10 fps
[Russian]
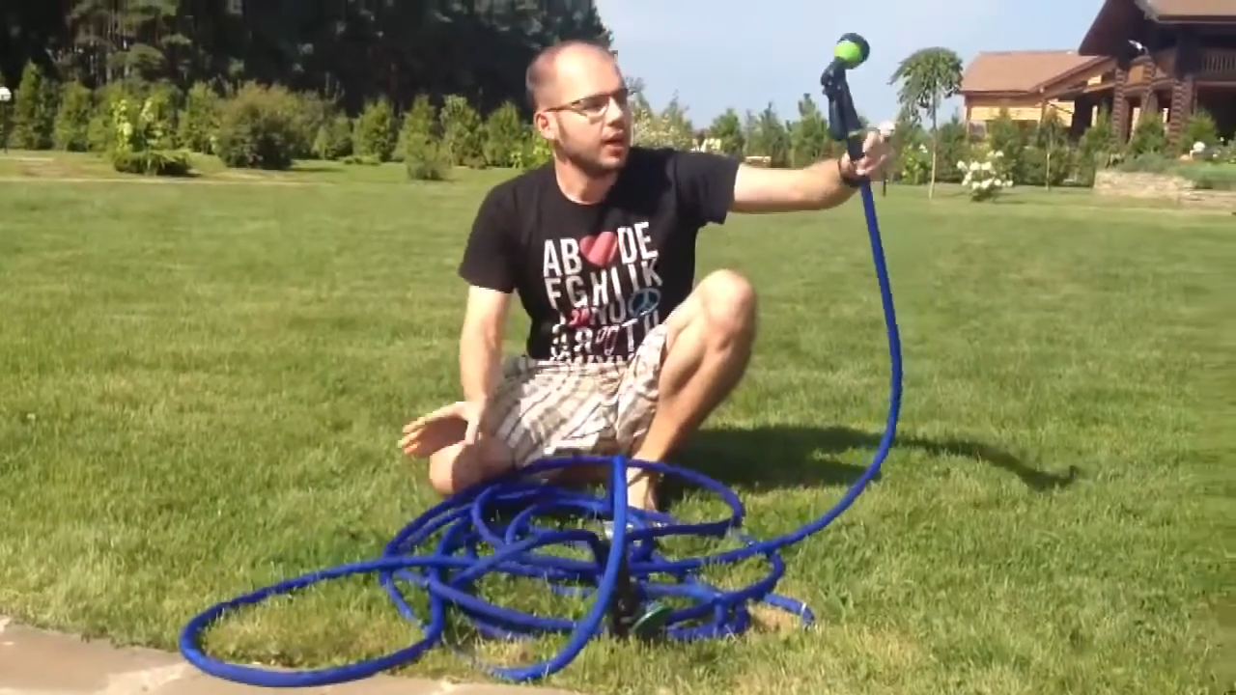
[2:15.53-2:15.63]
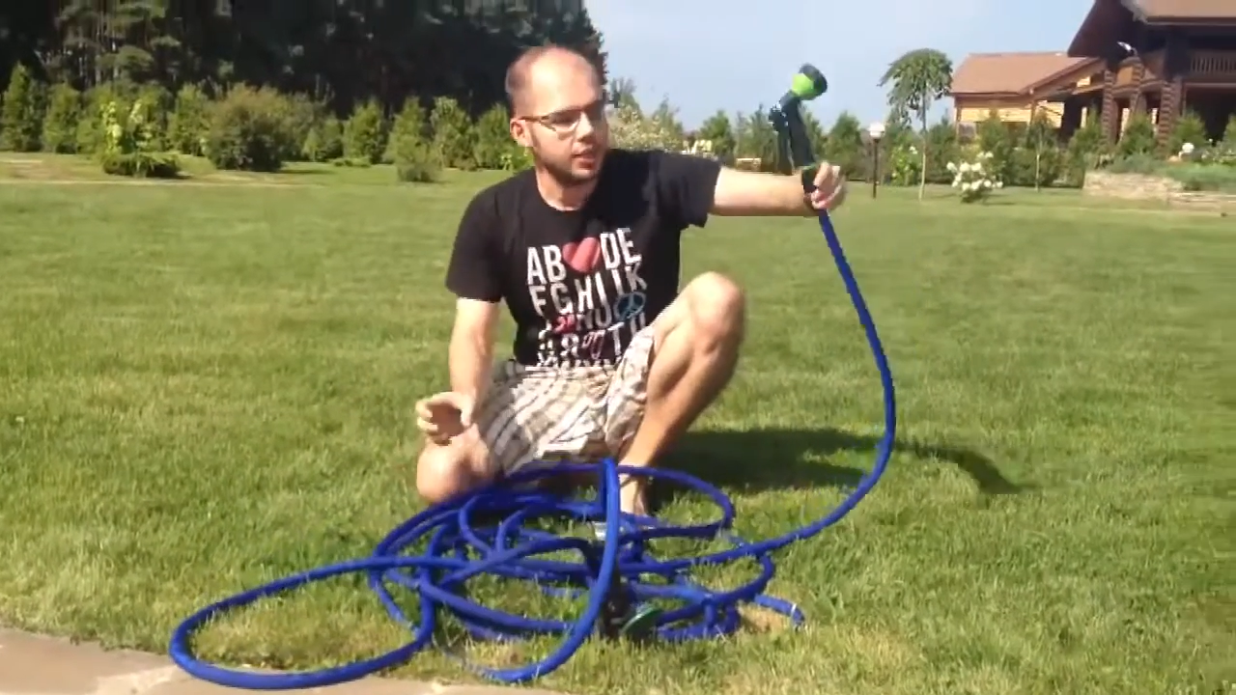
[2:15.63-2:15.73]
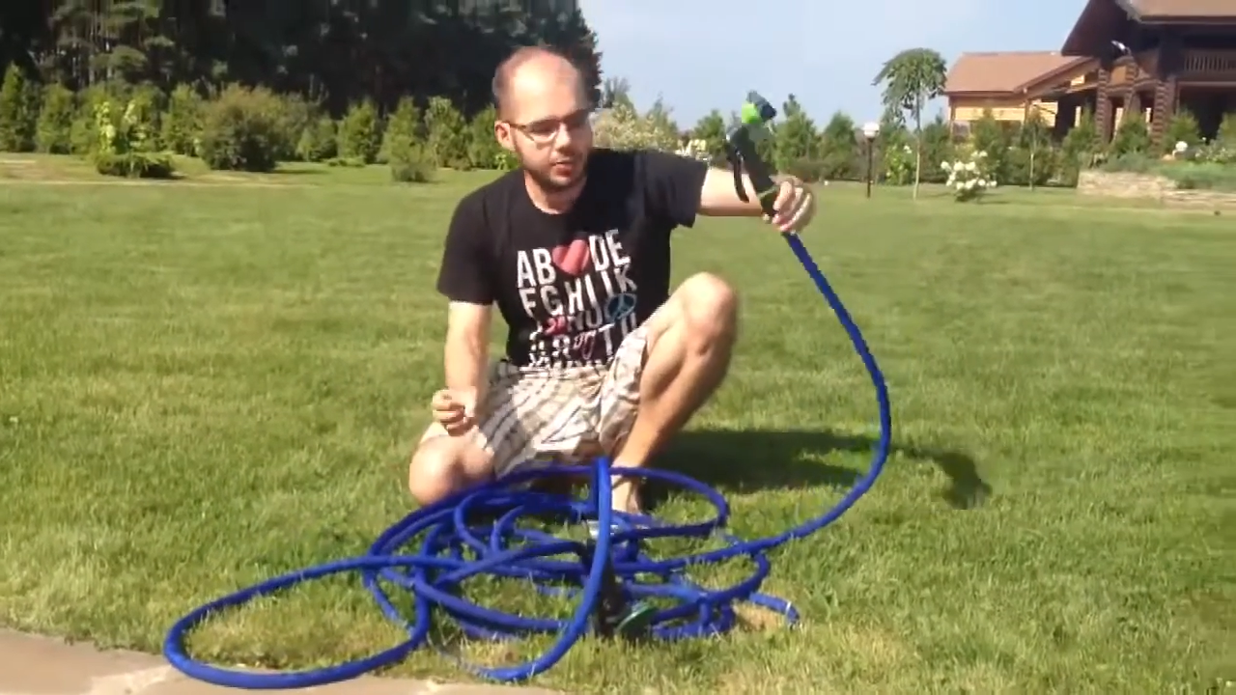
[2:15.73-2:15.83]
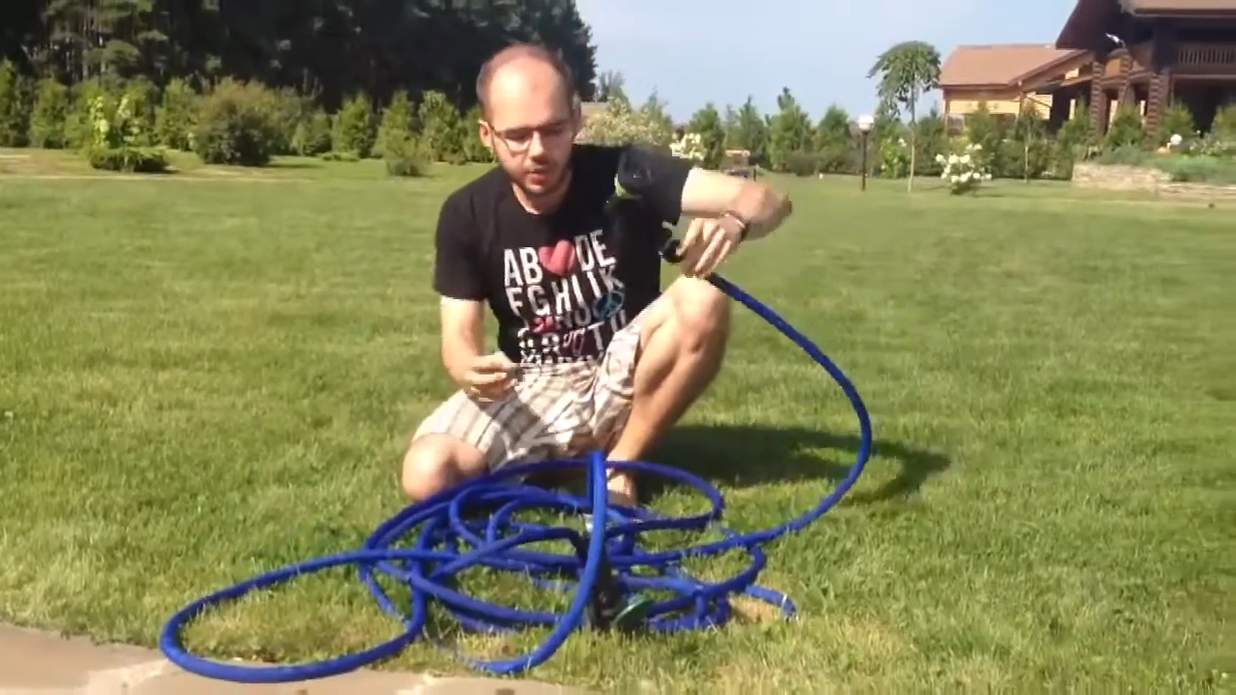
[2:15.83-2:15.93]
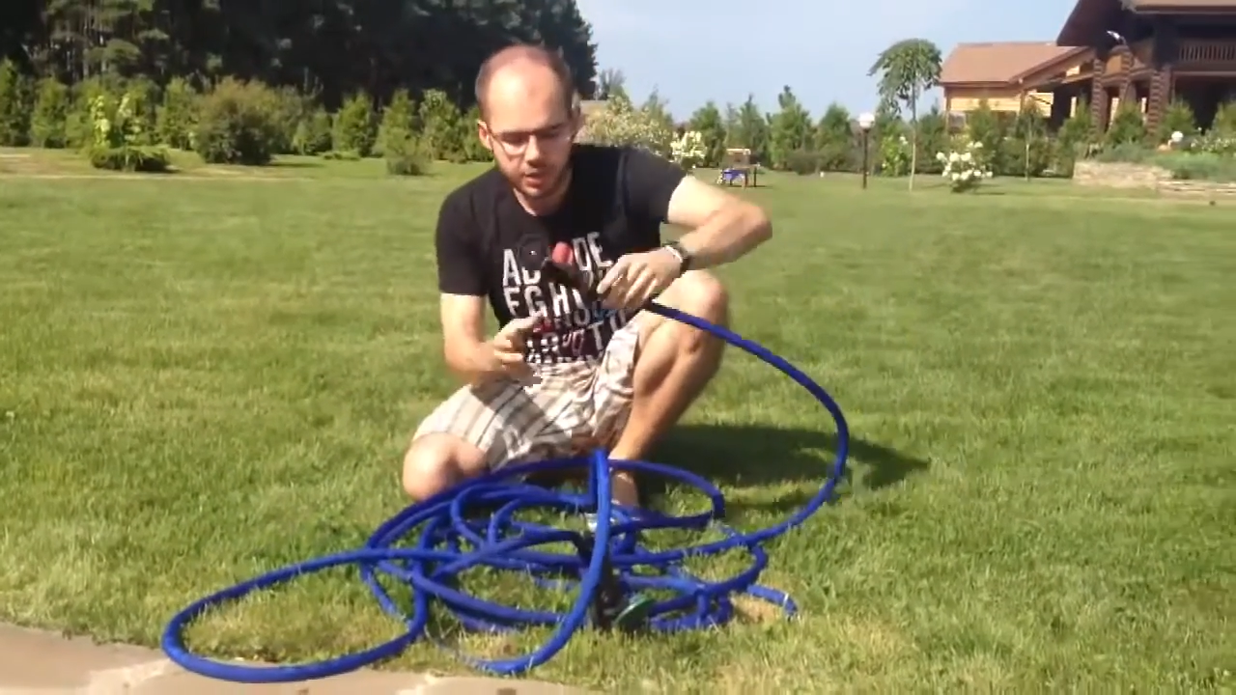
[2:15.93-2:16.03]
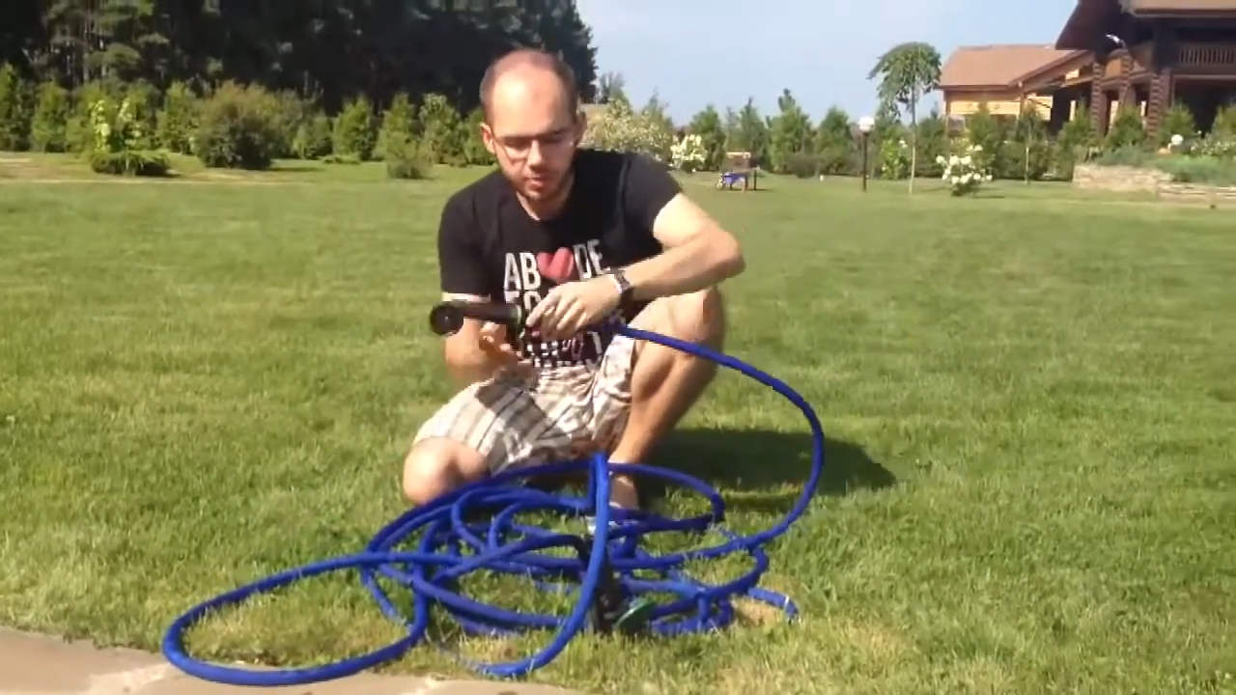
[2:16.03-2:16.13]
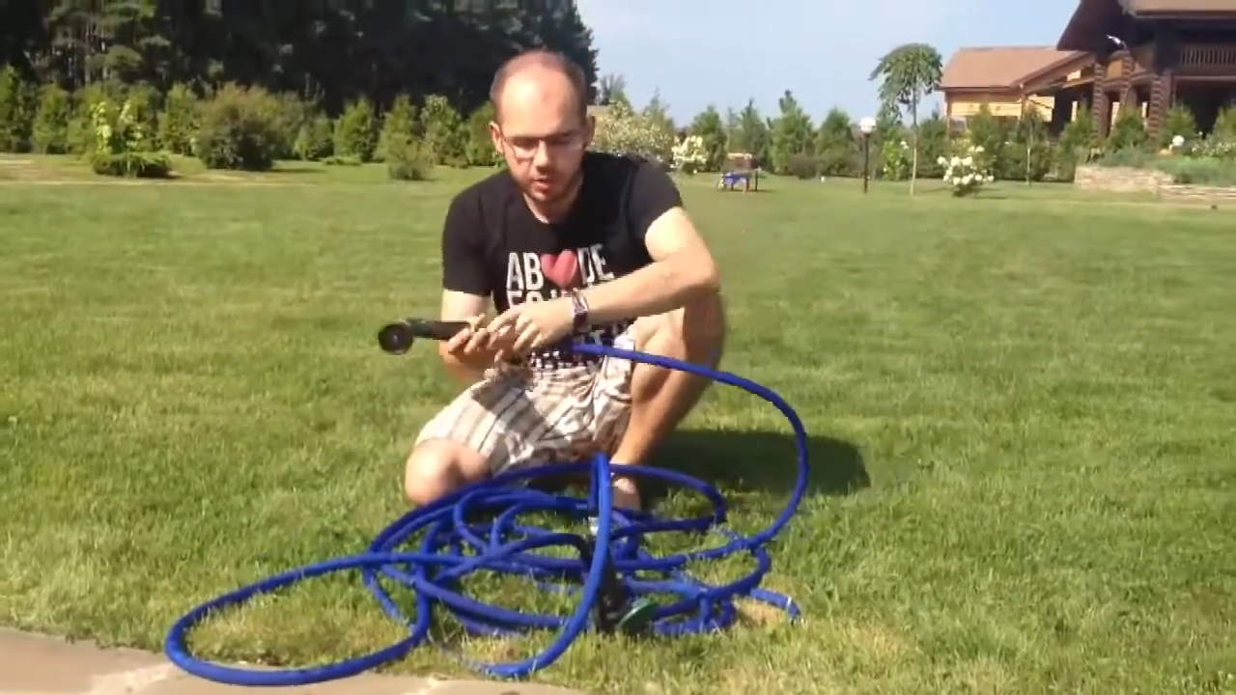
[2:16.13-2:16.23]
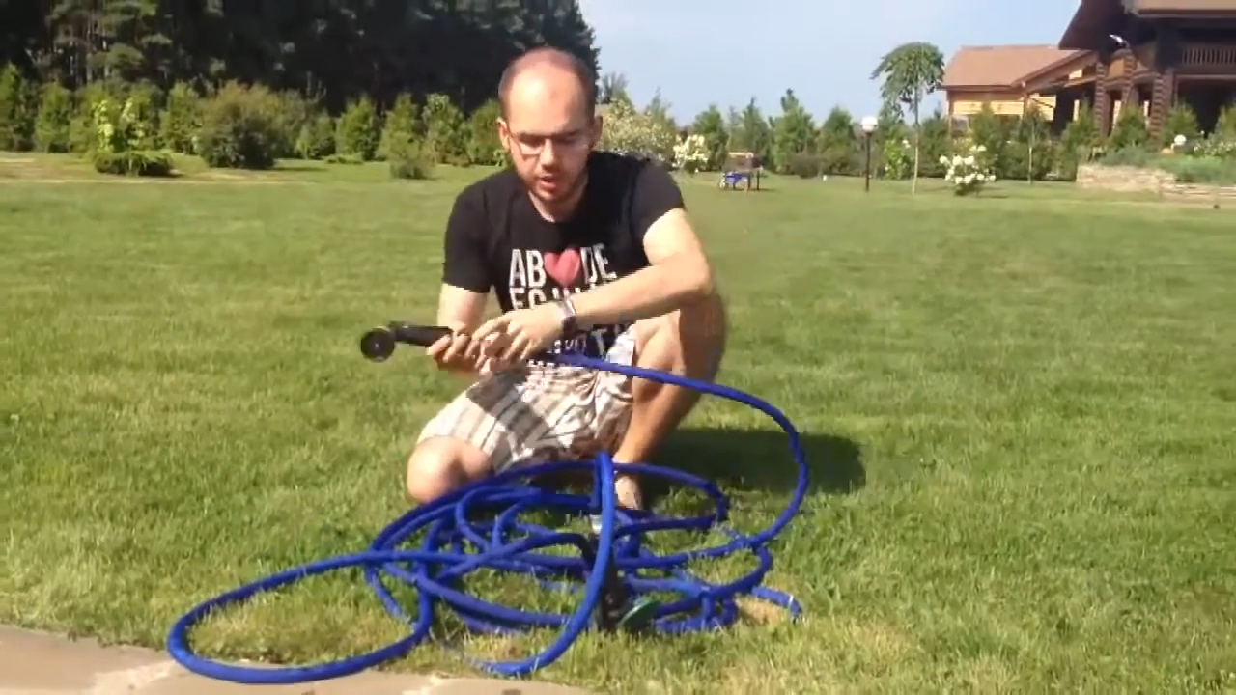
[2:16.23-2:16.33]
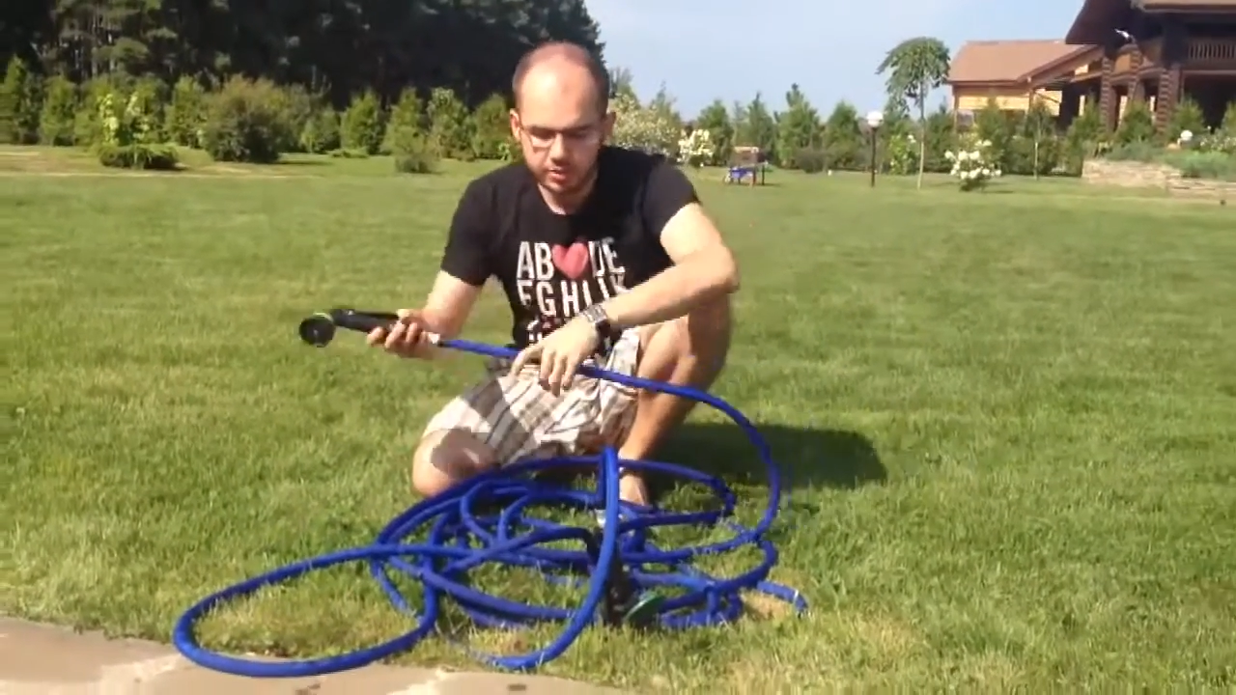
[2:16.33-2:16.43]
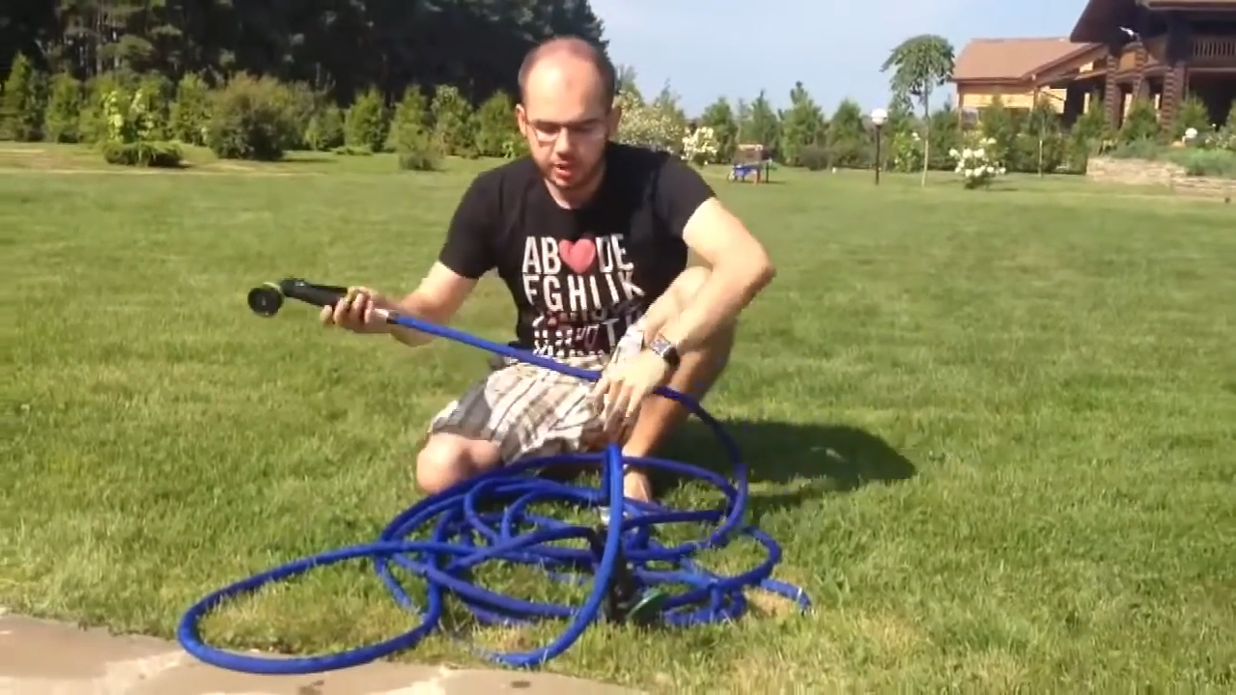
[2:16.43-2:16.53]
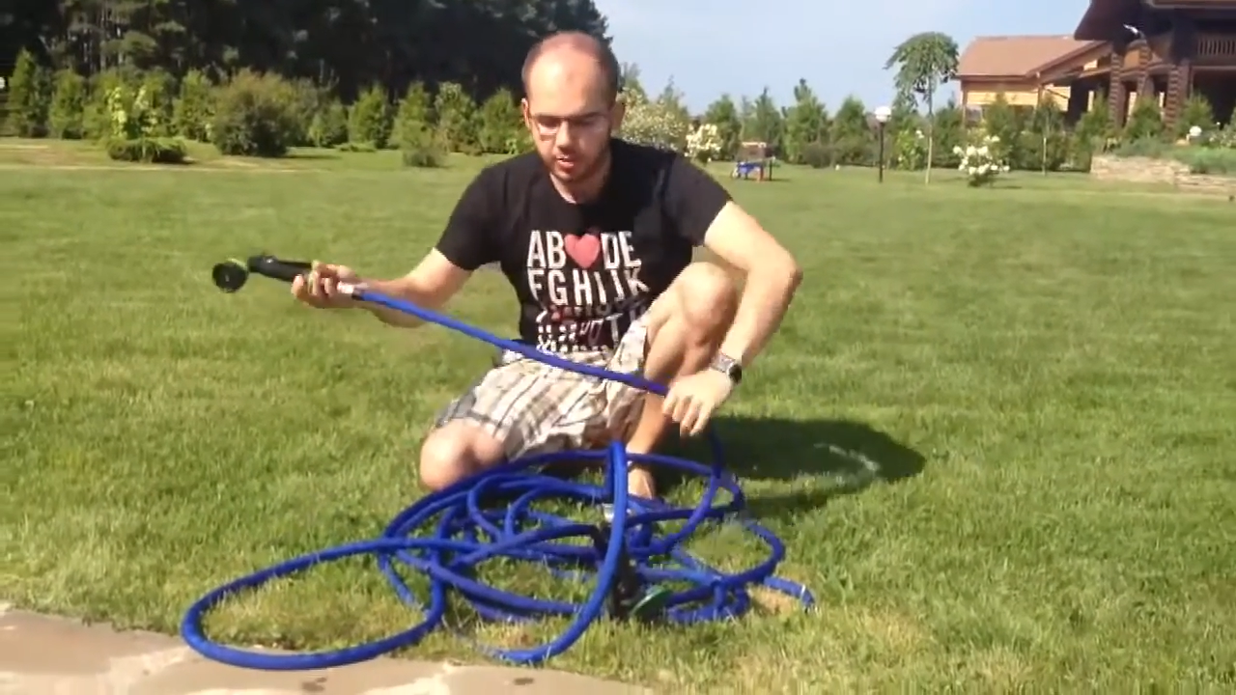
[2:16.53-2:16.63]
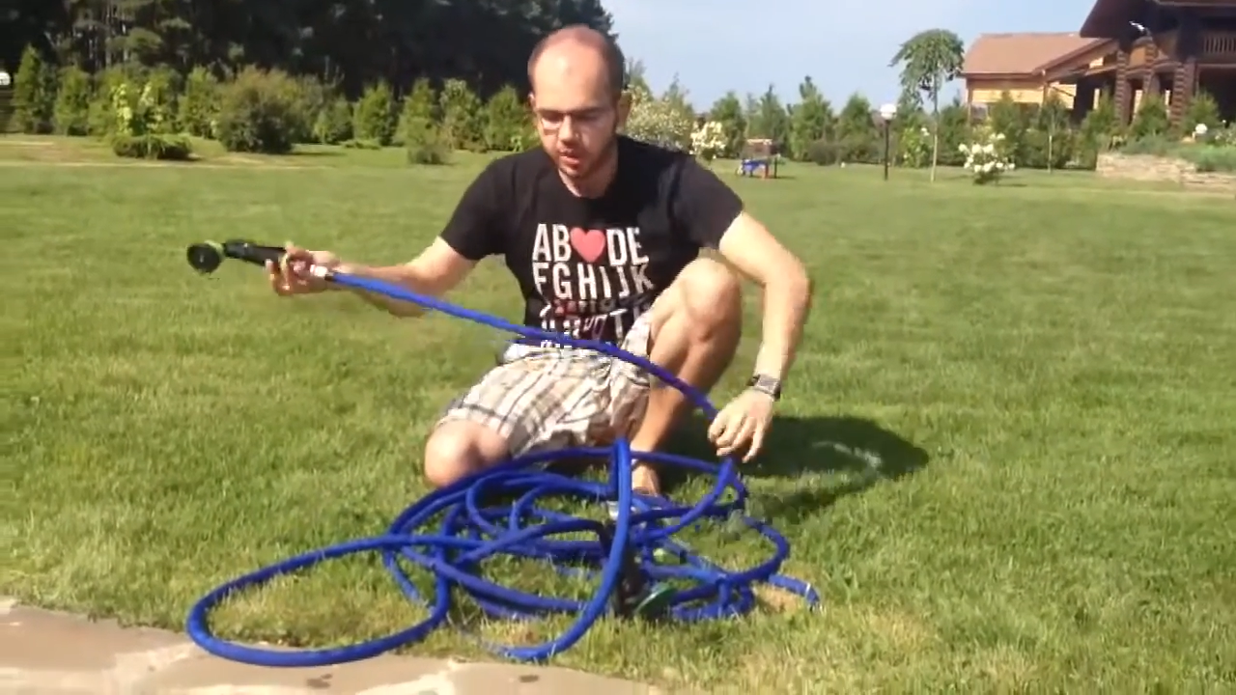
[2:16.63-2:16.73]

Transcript: А теперь самое главное,